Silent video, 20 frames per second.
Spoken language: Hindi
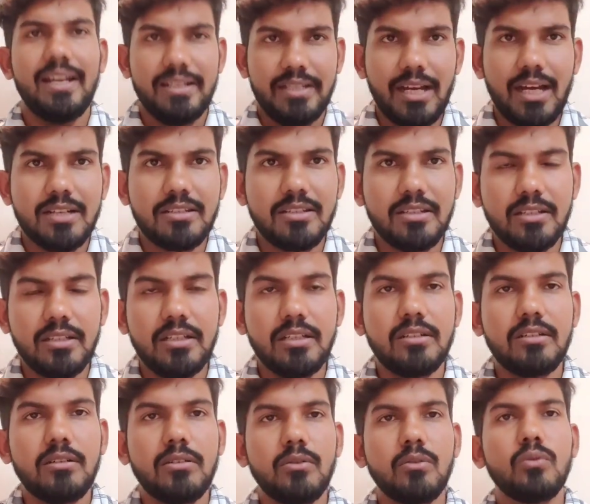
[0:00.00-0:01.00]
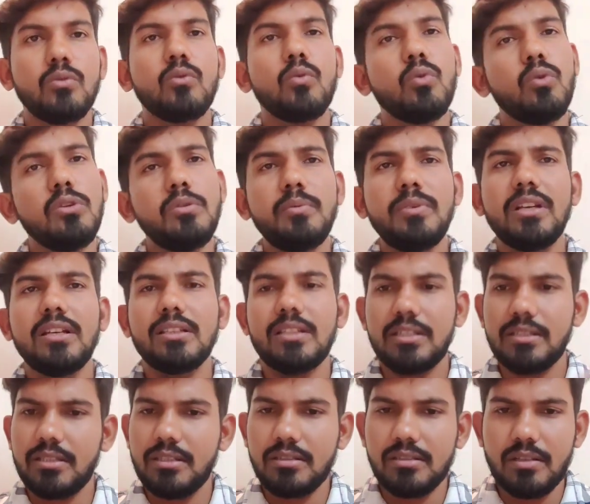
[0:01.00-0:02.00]
एच आर से रिलेटेड हो कोई भी
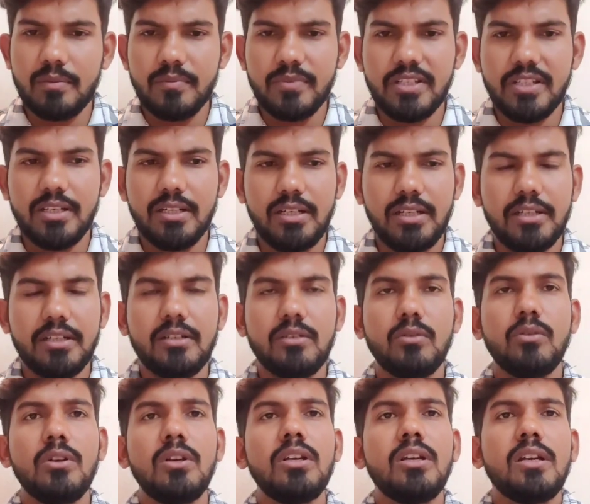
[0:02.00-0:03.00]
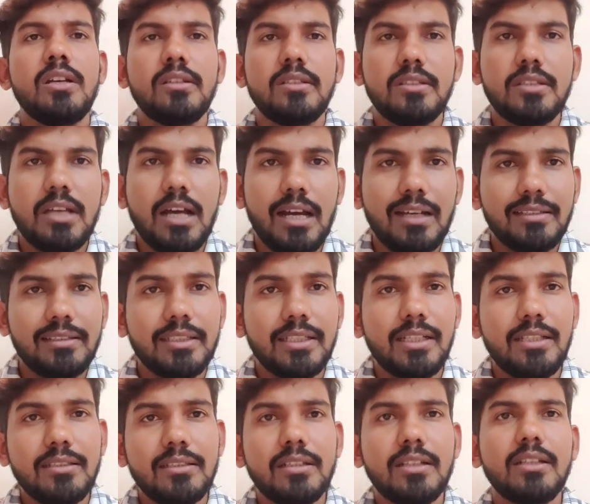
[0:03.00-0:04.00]
अदर सिस्टम से रिलेटेड हो जहाँ
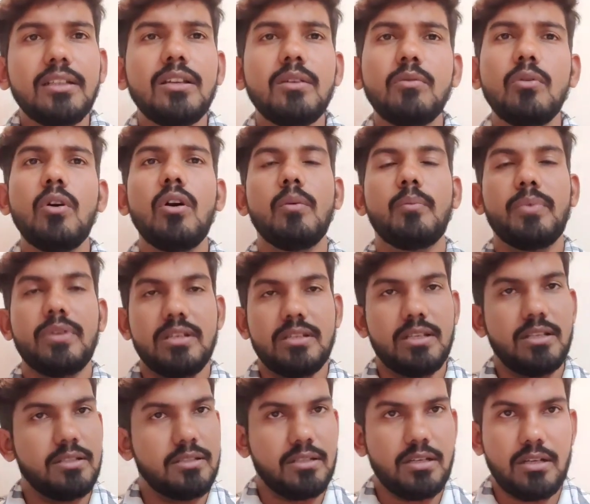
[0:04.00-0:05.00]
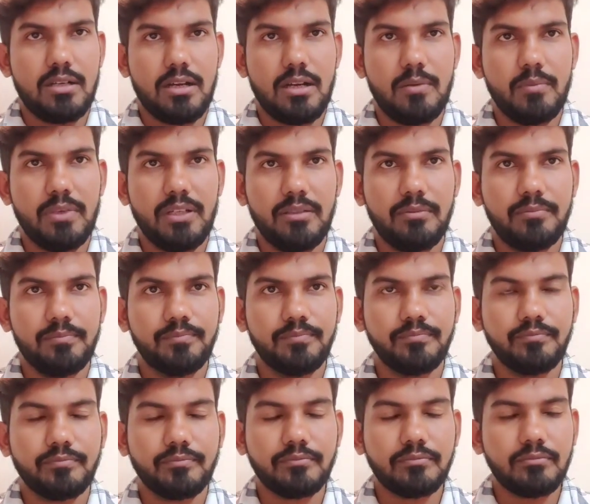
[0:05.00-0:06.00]
सेल्स नहीं है वो ऑपरेशंस का काम
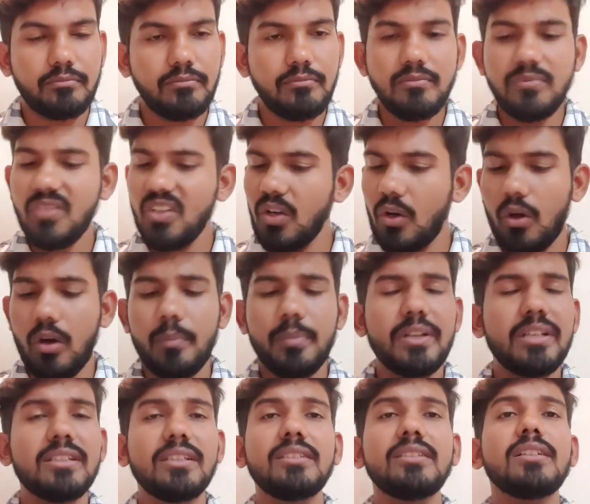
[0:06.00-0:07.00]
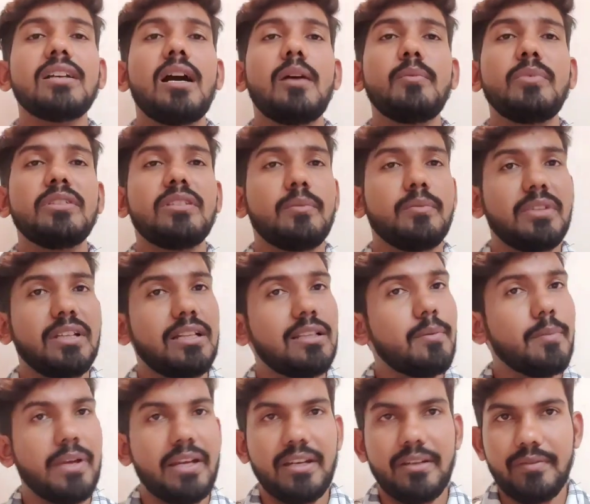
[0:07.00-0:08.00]
है ऑपरेशन के काम में सबसे
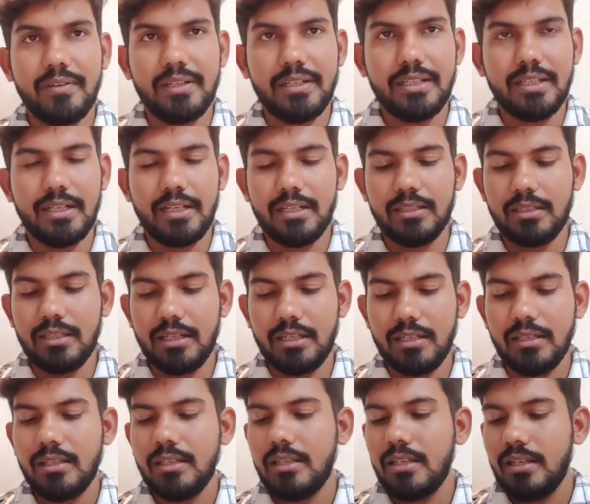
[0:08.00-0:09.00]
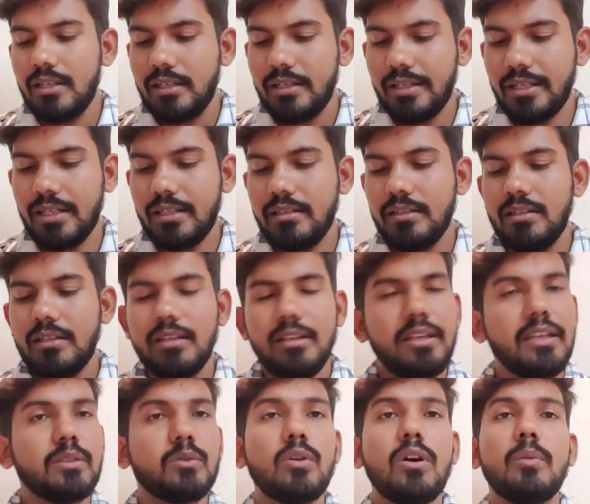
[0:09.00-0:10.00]
ज़्यादा बेनिफिट ये रहता है ठीक है
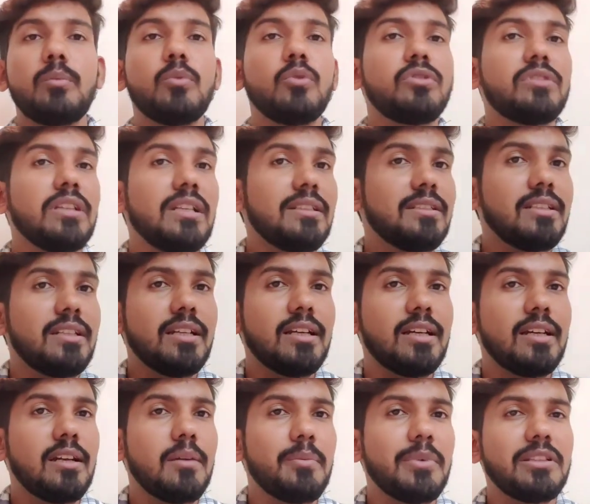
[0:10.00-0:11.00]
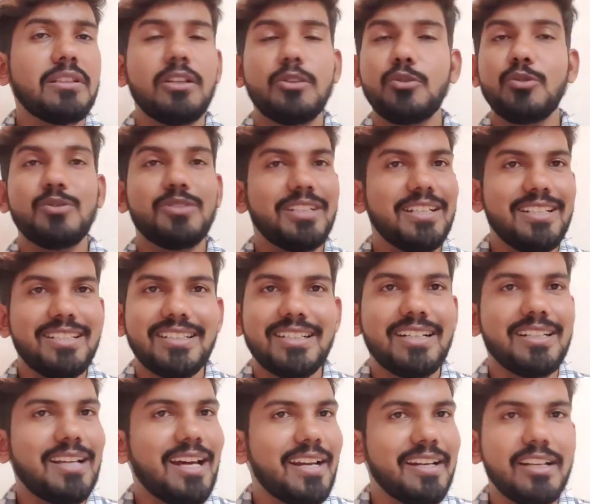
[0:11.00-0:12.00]
एक तो आपको सेल्स नहीं करना पड़ता तो सेल्स
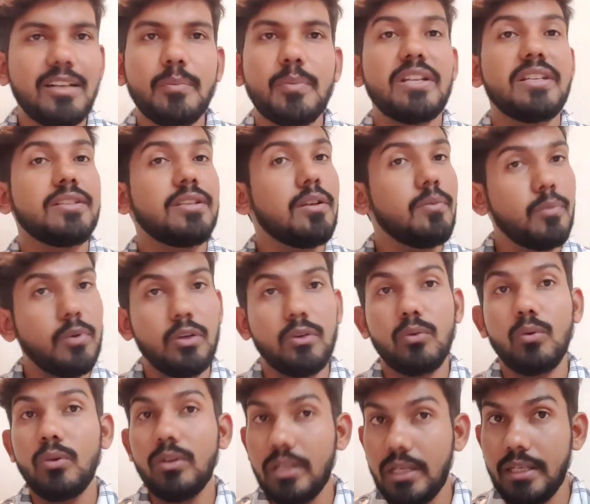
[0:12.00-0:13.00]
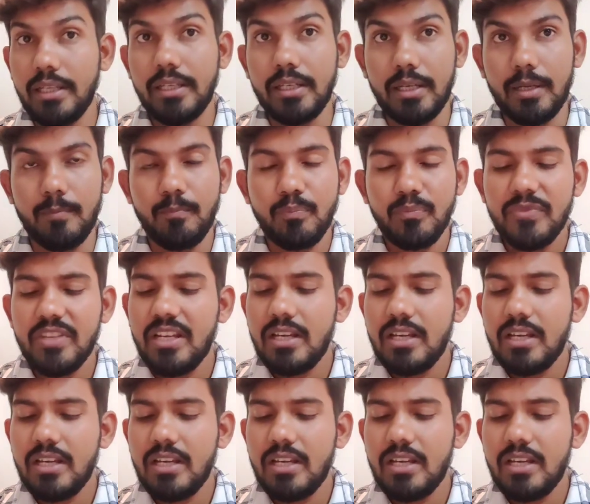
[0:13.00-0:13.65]
का टारगेट प्रेशर बिल्कुल नहीं है